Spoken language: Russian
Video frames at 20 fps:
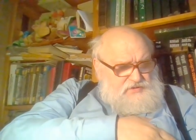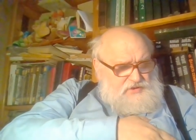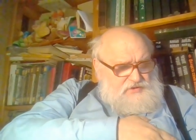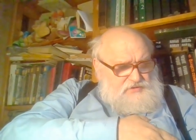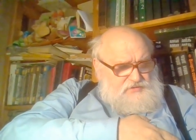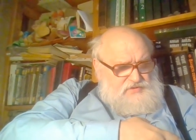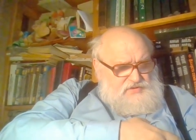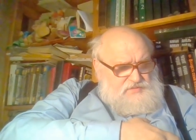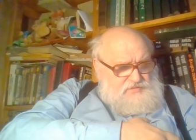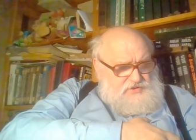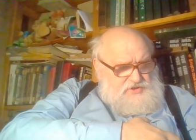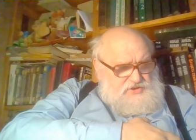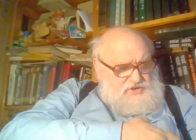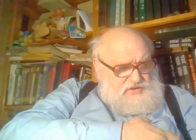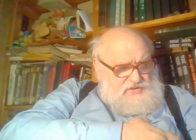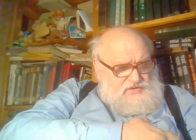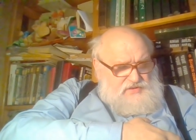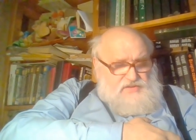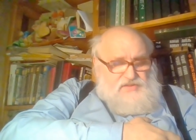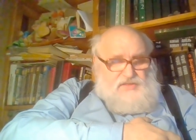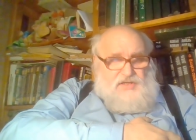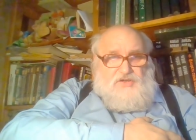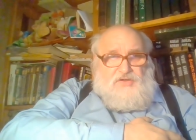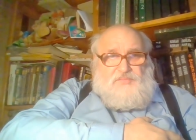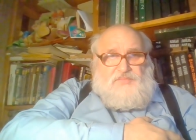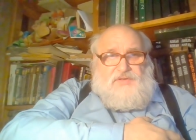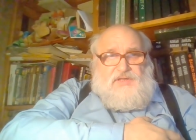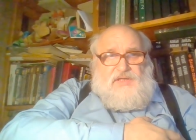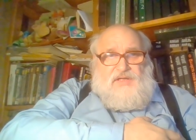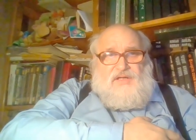такой замечательный
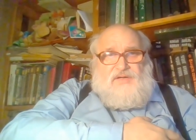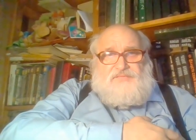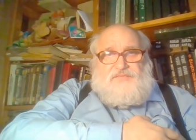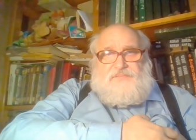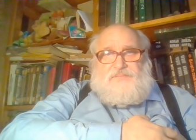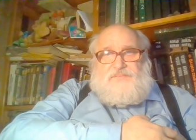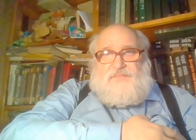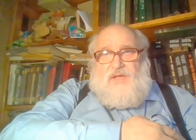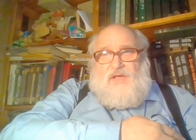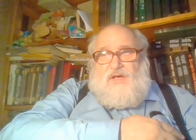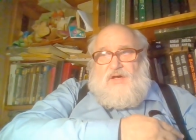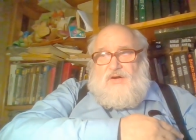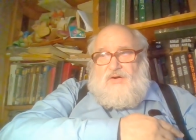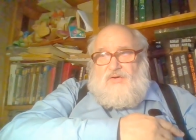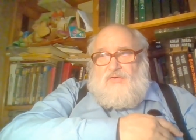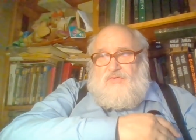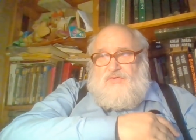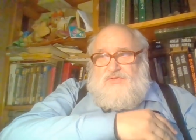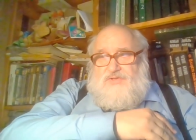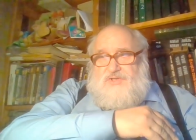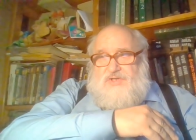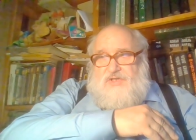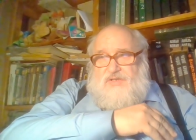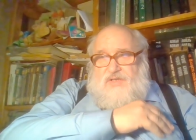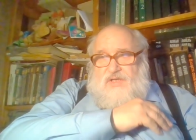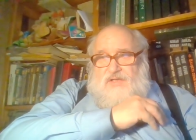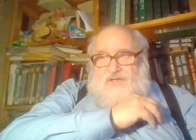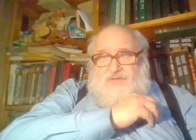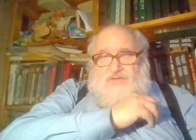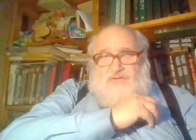астроном Тихов, он
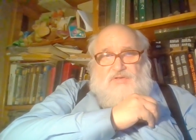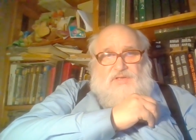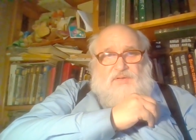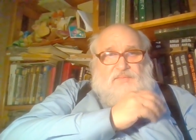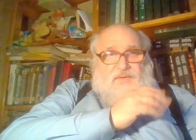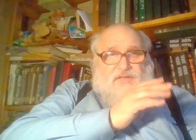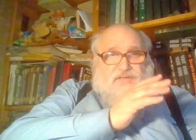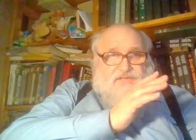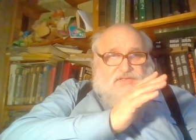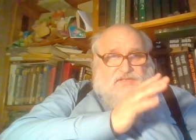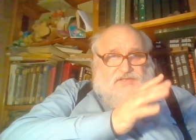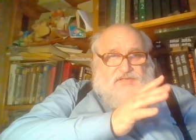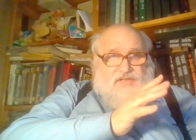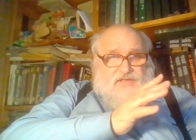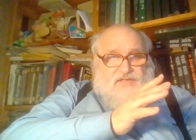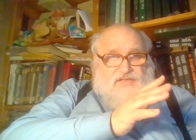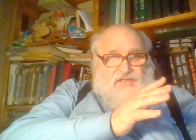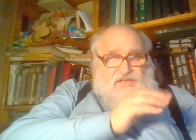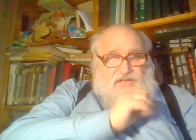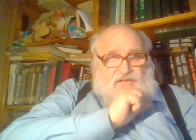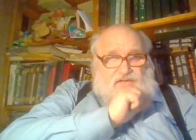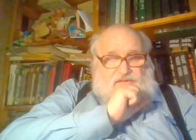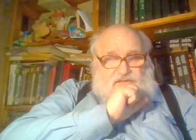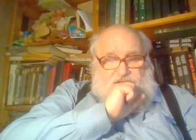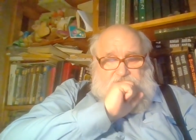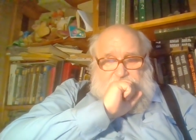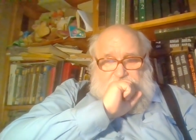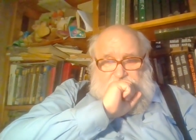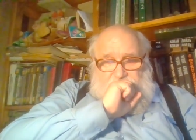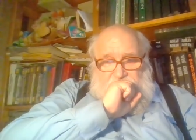считал, что на Марсе есть
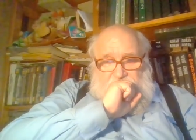растительность.